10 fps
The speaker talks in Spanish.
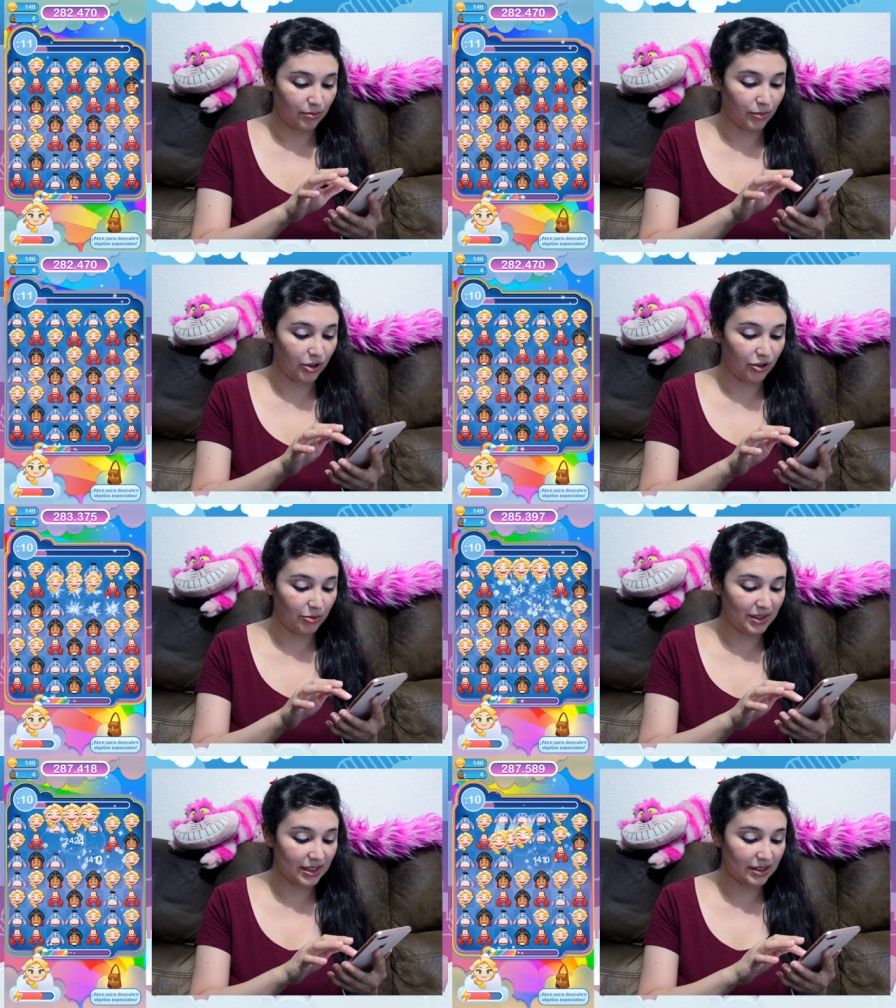Bueno,
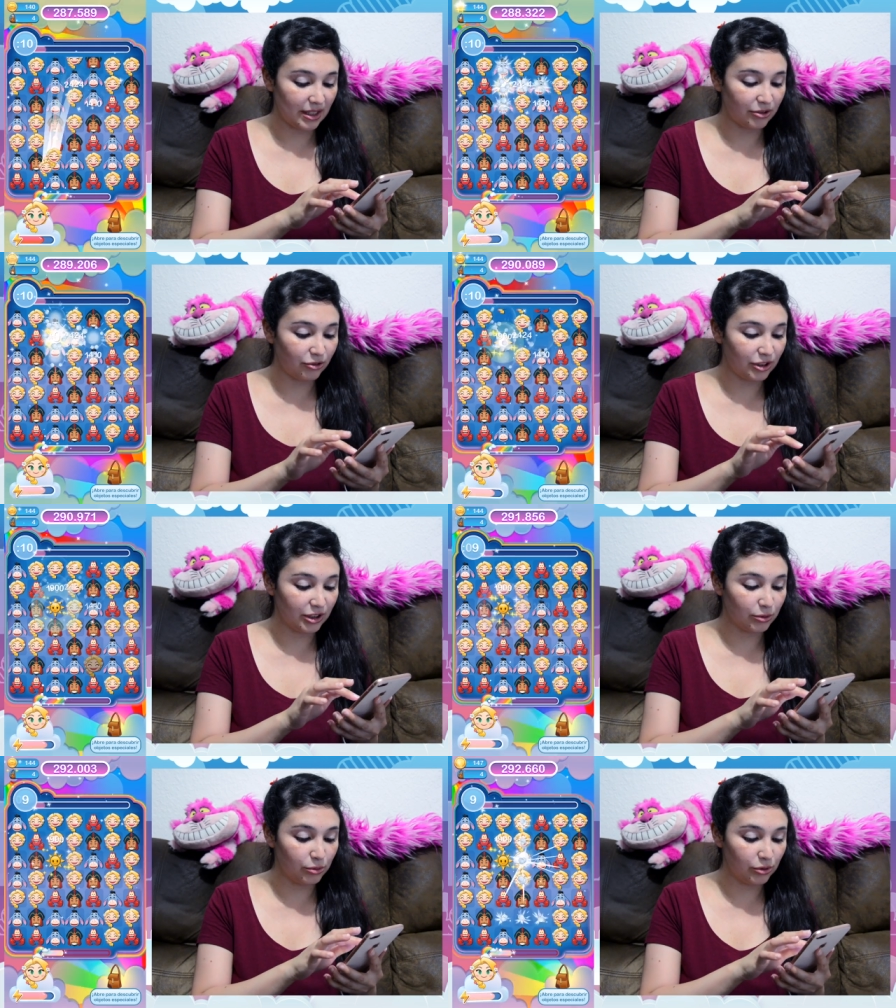no me están dando
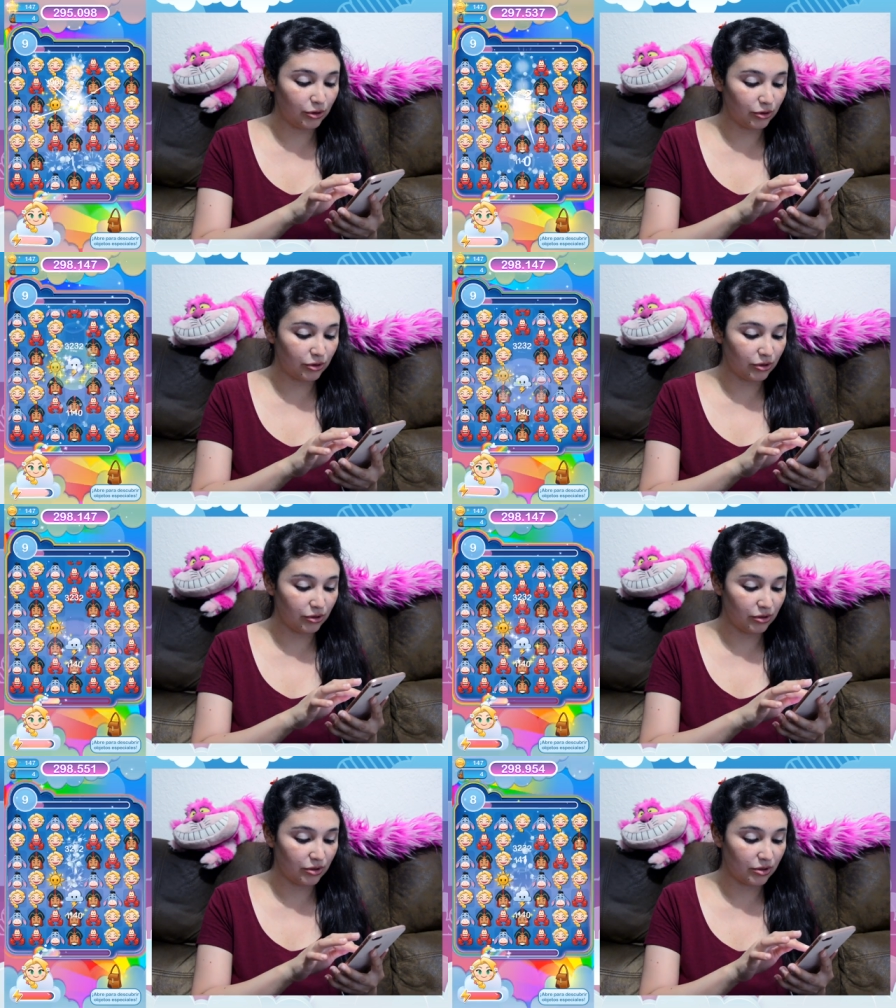ningún
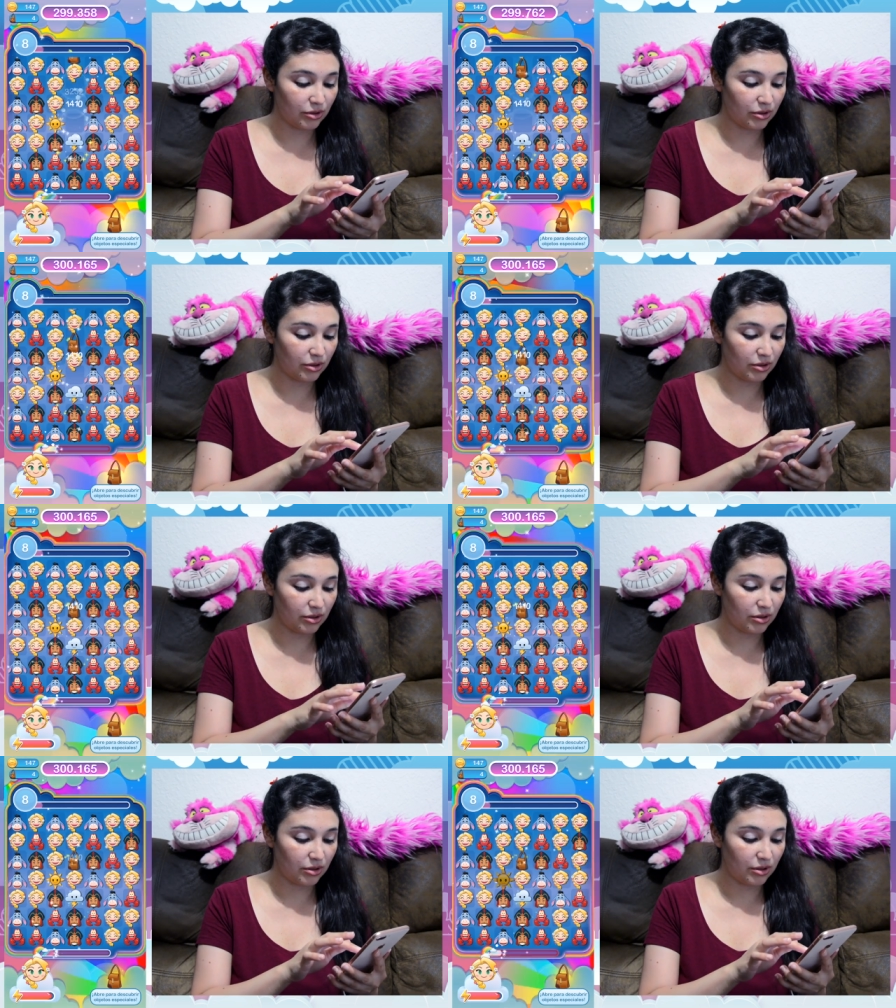otro.
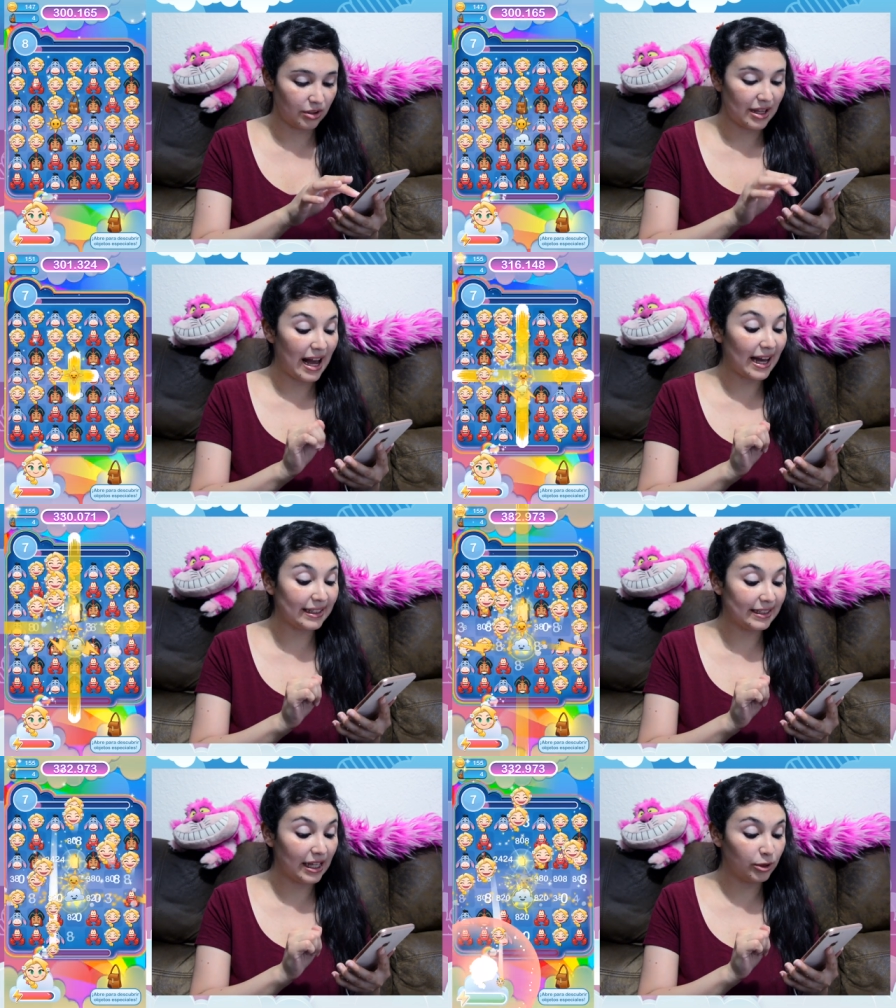
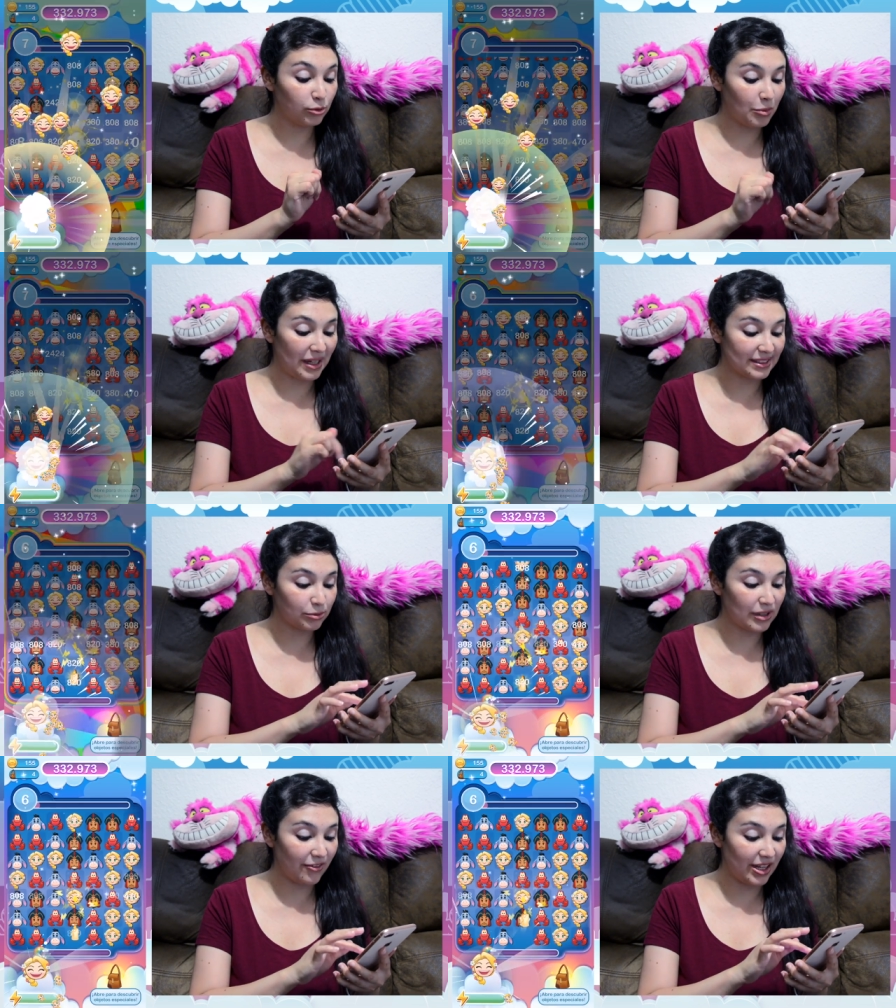Ahí, hay uno más,
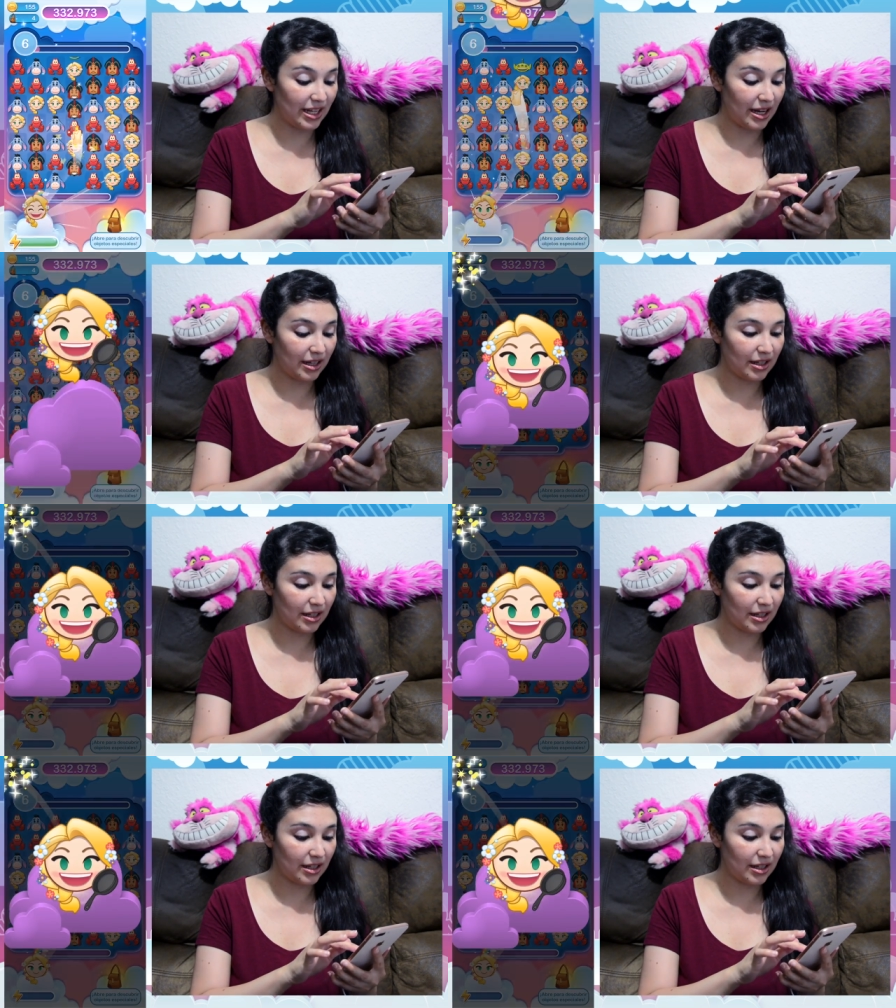una vela.